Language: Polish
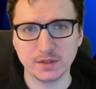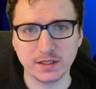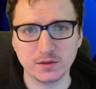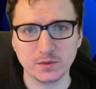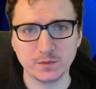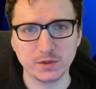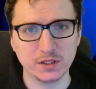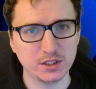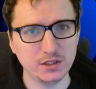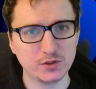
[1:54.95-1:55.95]
na jedną,
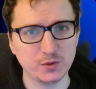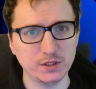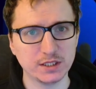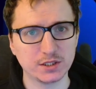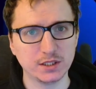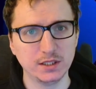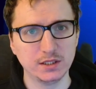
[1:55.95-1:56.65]
jeżeli czujesz,